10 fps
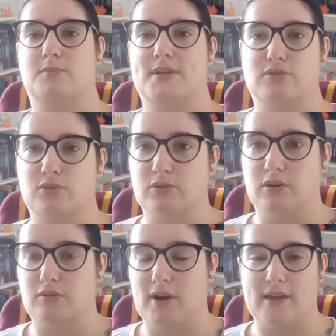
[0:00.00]
parce que euh,
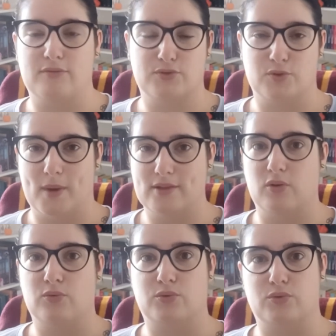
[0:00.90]
voilà, il faut se
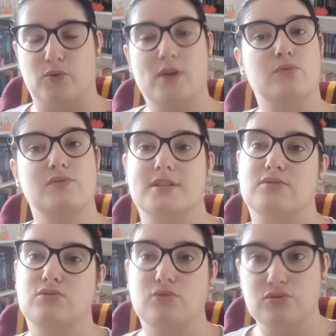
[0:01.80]
battre contre soi. Donc
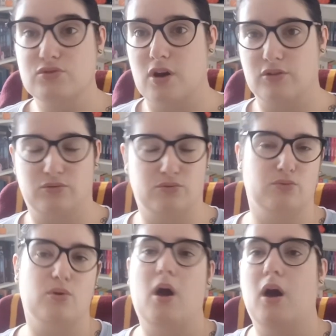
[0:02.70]
c'est une autre sorte
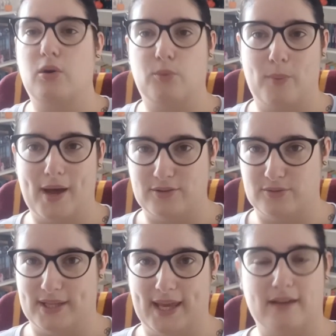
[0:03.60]
de combat,
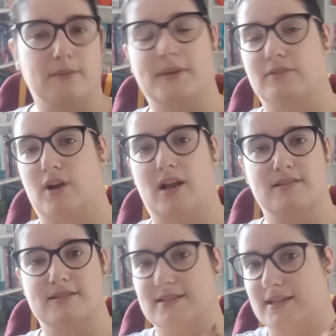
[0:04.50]
de guerre, mais voilà,
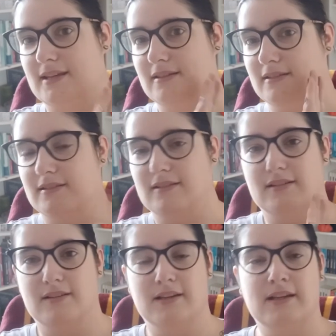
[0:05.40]
c'est
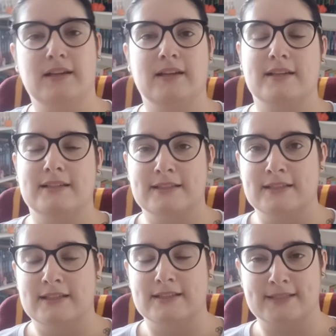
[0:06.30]

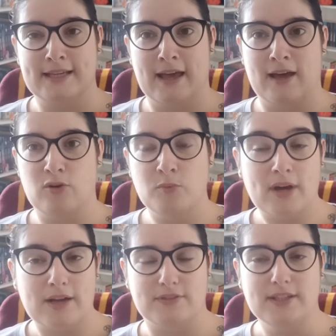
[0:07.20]
euh, un roman
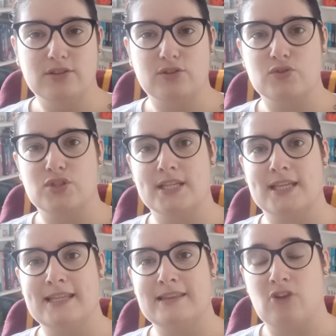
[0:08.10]
graphique que
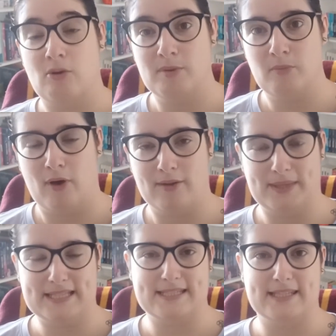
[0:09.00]
j'ai énormément
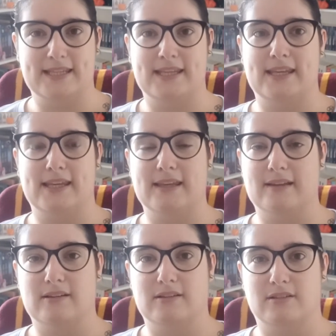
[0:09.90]
apprécié et
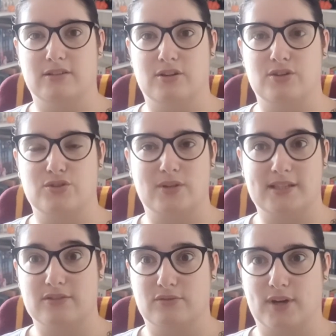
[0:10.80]
euh, je l'ai
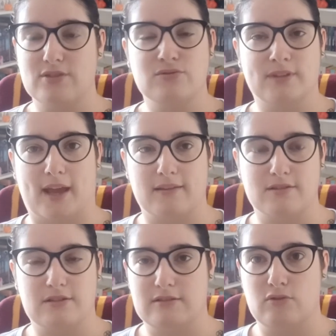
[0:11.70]
dévoré d'une traite.
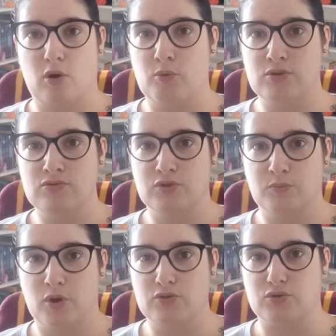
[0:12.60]
Je l'ai lu en moins d'une
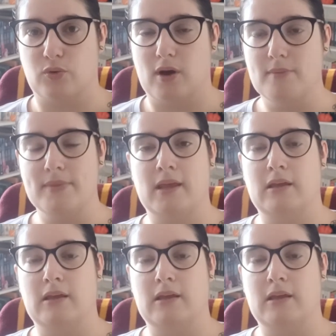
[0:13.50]
demi-heure, je crois.